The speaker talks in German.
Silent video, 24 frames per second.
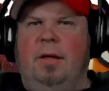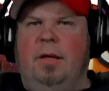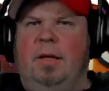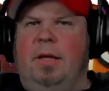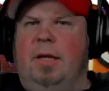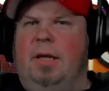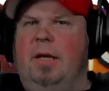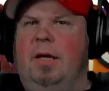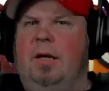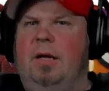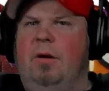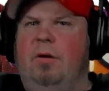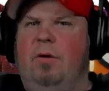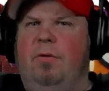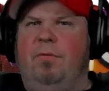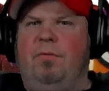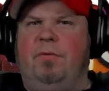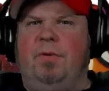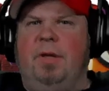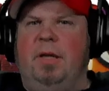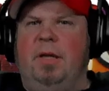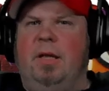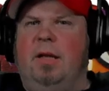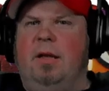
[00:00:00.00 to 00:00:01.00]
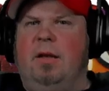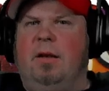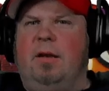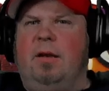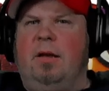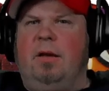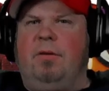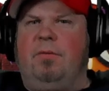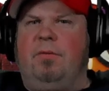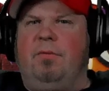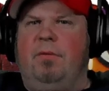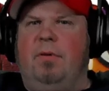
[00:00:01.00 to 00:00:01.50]
hier läuft
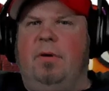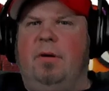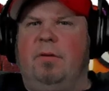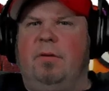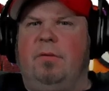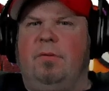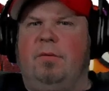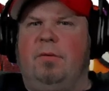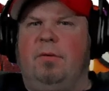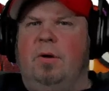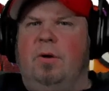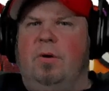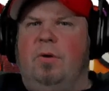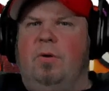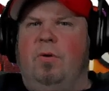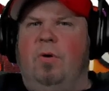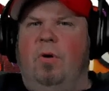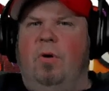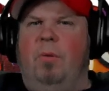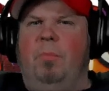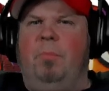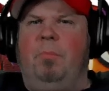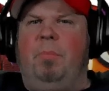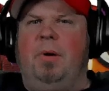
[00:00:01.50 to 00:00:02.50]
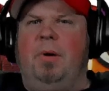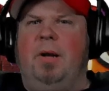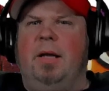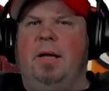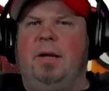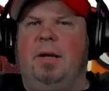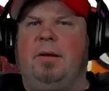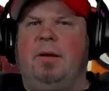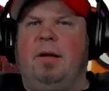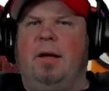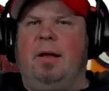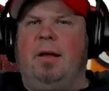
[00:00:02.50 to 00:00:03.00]
irgendetwas
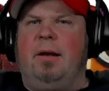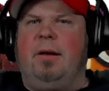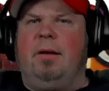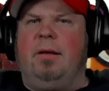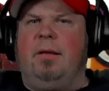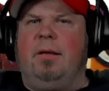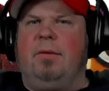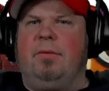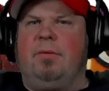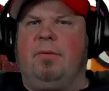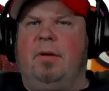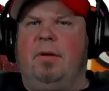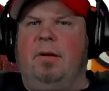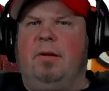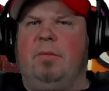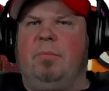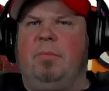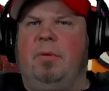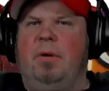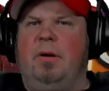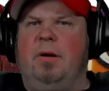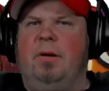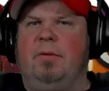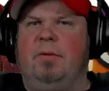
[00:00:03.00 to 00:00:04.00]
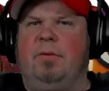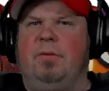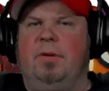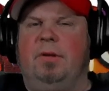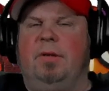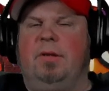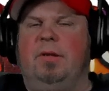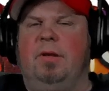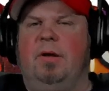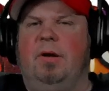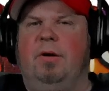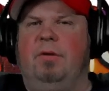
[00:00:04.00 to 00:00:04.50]
komplett anders, als man es
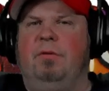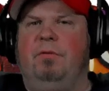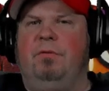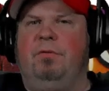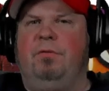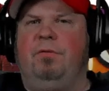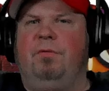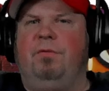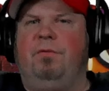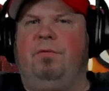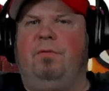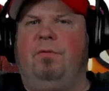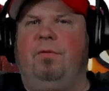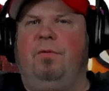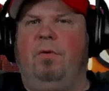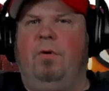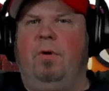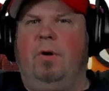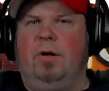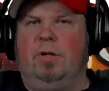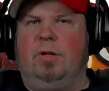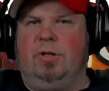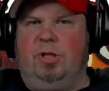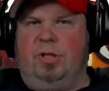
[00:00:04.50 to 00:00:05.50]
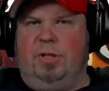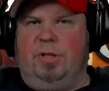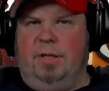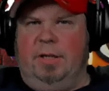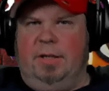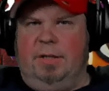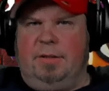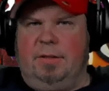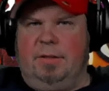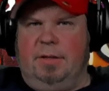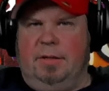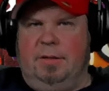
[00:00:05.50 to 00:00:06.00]
sich
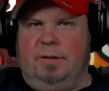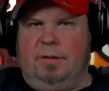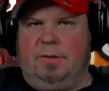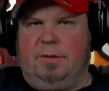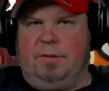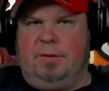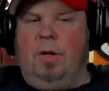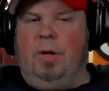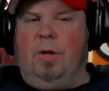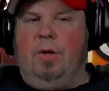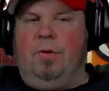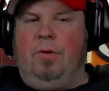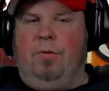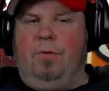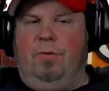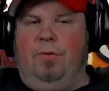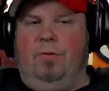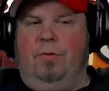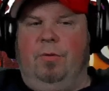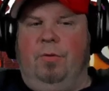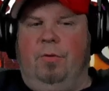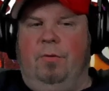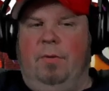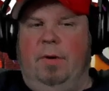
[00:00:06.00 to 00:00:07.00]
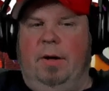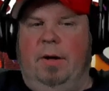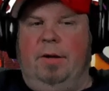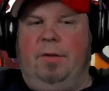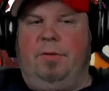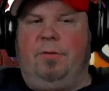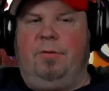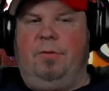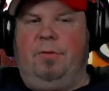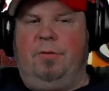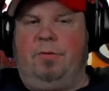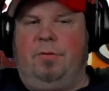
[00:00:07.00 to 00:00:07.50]
vorgestellt hat. Soweit
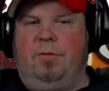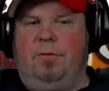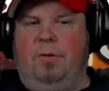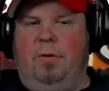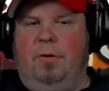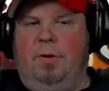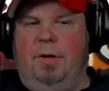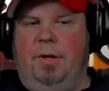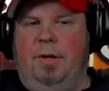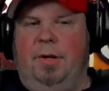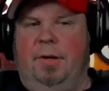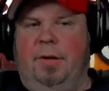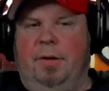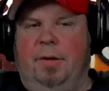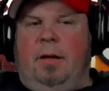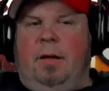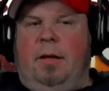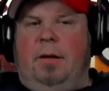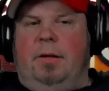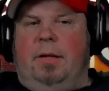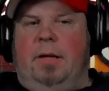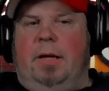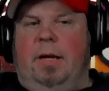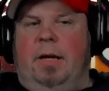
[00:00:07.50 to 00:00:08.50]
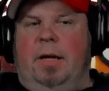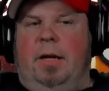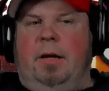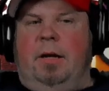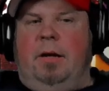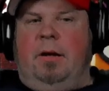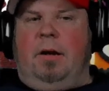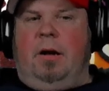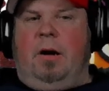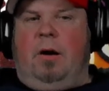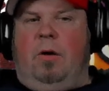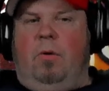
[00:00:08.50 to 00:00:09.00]
zur Story.
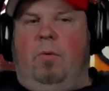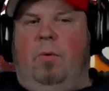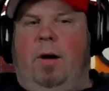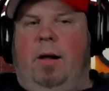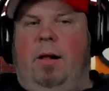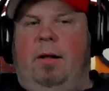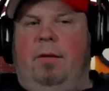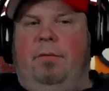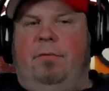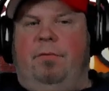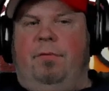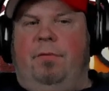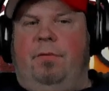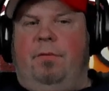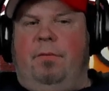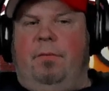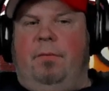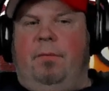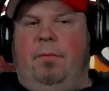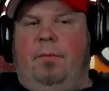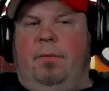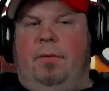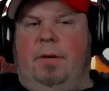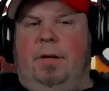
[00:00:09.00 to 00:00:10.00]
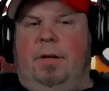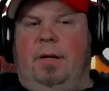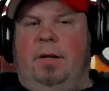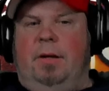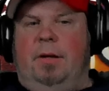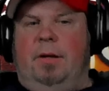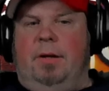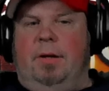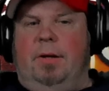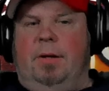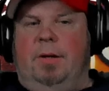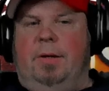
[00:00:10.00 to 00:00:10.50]
Den Ralph, den
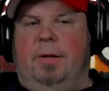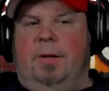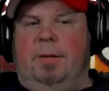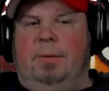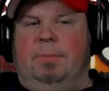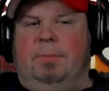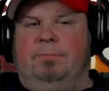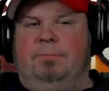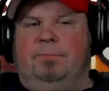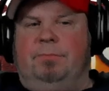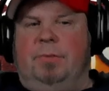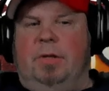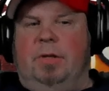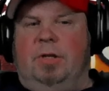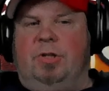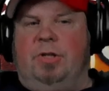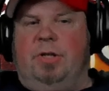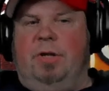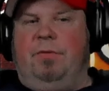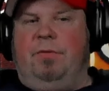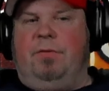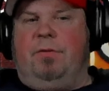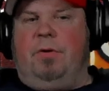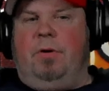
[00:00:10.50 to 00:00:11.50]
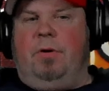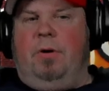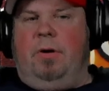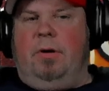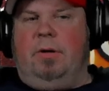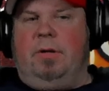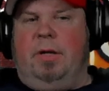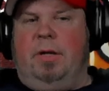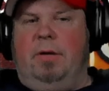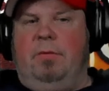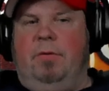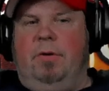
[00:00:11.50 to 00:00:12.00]
ähm, Chefkoch,
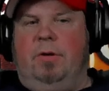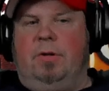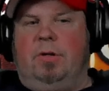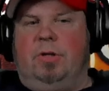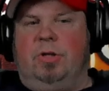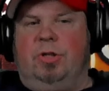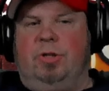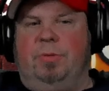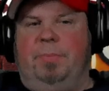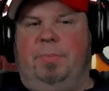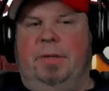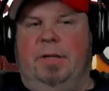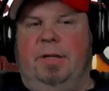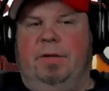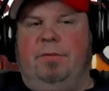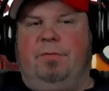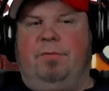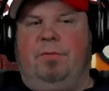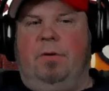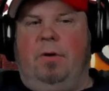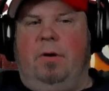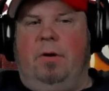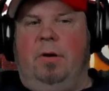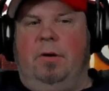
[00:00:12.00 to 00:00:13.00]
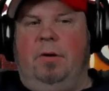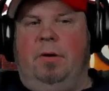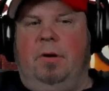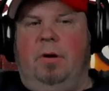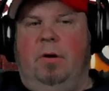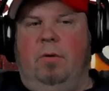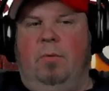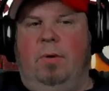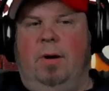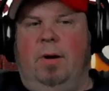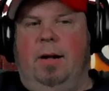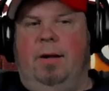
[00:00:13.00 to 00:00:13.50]
der wird gespielt von
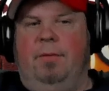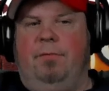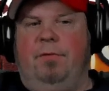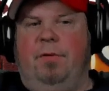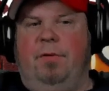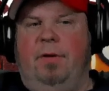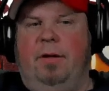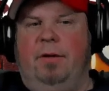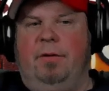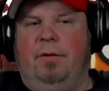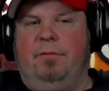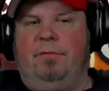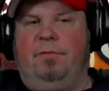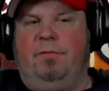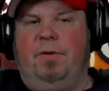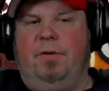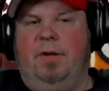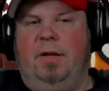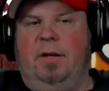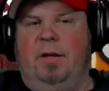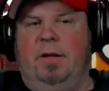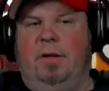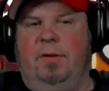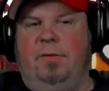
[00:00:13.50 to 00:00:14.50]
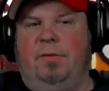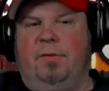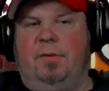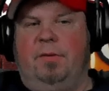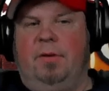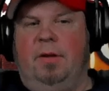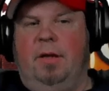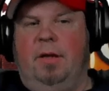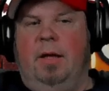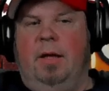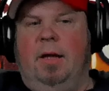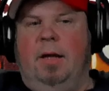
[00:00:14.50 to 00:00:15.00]
Ralph Fiennes.
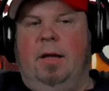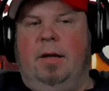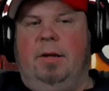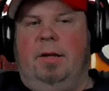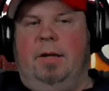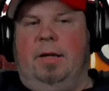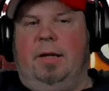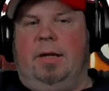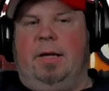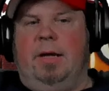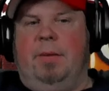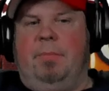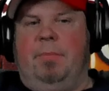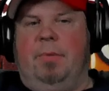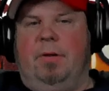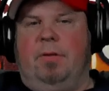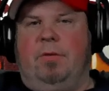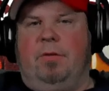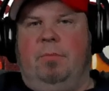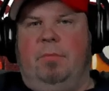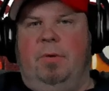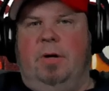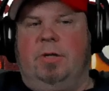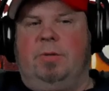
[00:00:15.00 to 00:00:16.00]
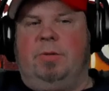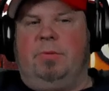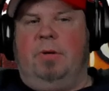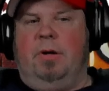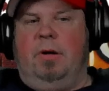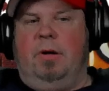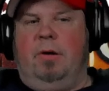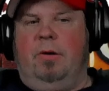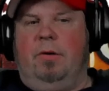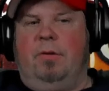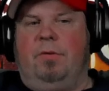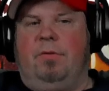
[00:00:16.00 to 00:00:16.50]
Den kennt man zum Beispiel
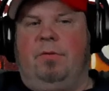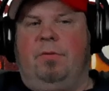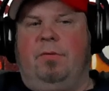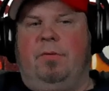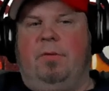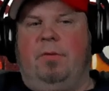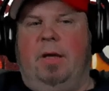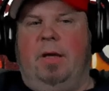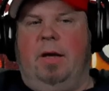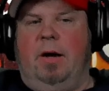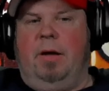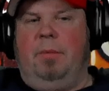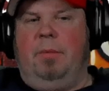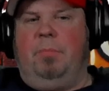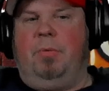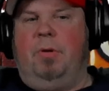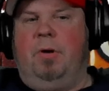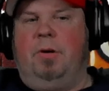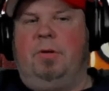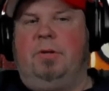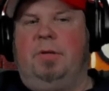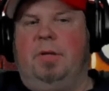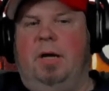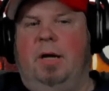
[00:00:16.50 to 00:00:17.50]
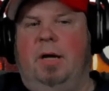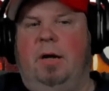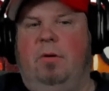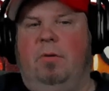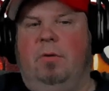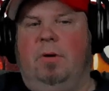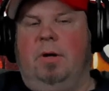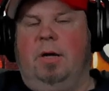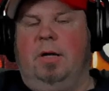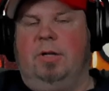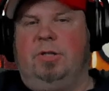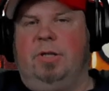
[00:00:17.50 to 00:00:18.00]
aus Harry Potter
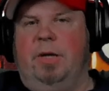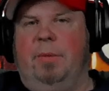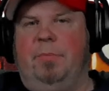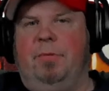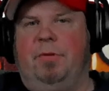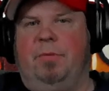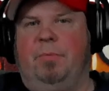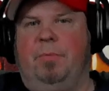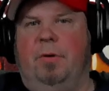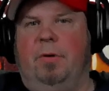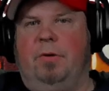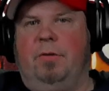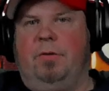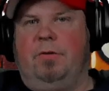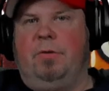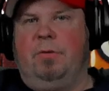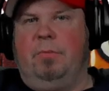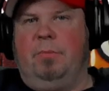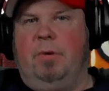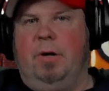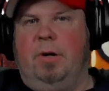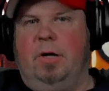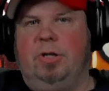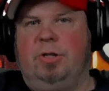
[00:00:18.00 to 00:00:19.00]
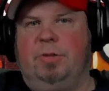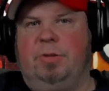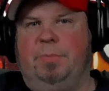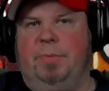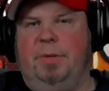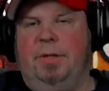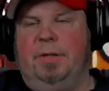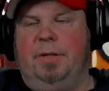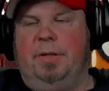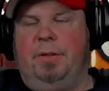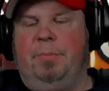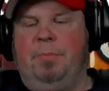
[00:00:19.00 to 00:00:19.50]
oder James Bond zum
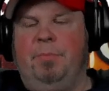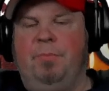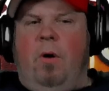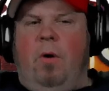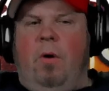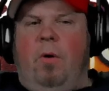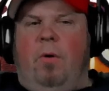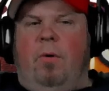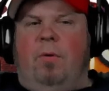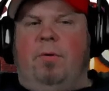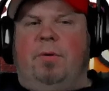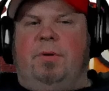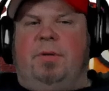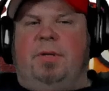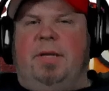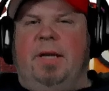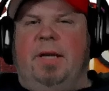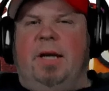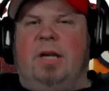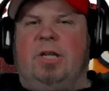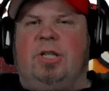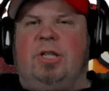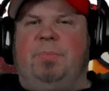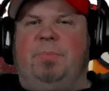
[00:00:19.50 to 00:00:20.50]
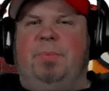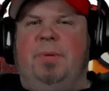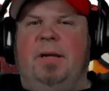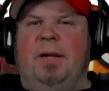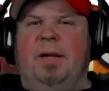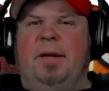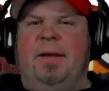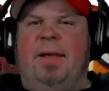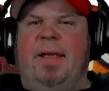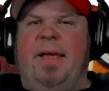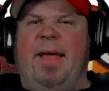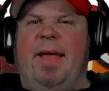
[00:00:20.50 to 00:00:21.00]
Beispiel. Und der spielt
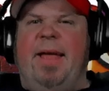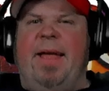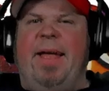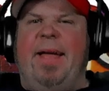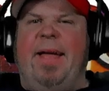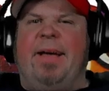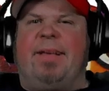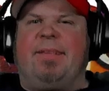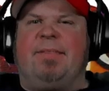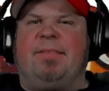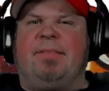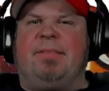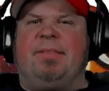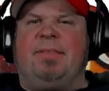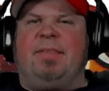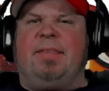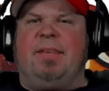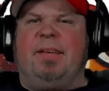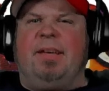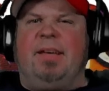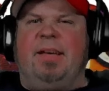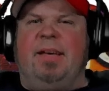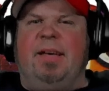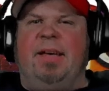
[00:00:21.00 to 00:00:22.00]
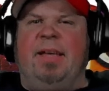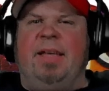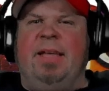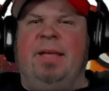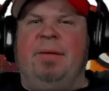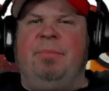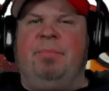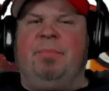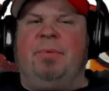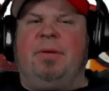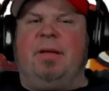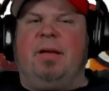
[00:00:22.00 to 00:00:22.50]
eine
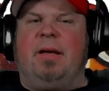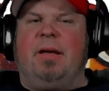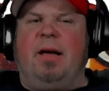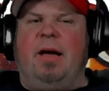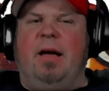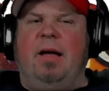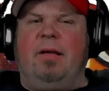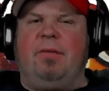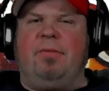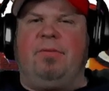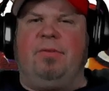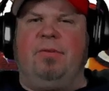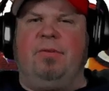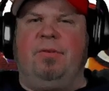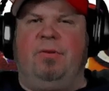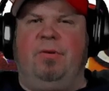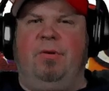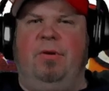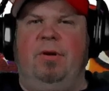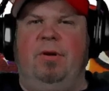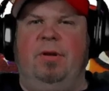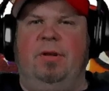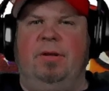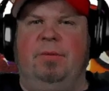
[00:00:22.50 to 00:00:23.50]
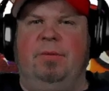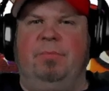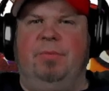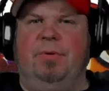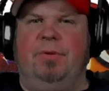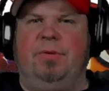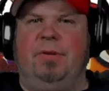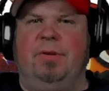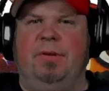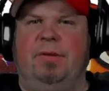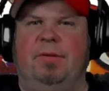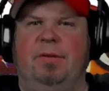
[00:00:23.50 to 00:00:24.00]
extrem krasse Rolle,
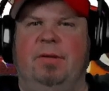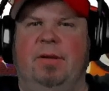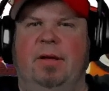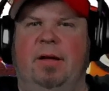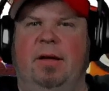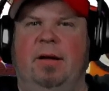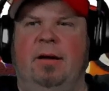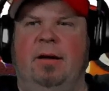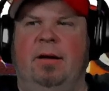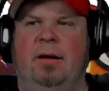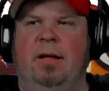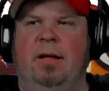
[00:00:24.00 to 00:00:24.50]
muss ich sagen.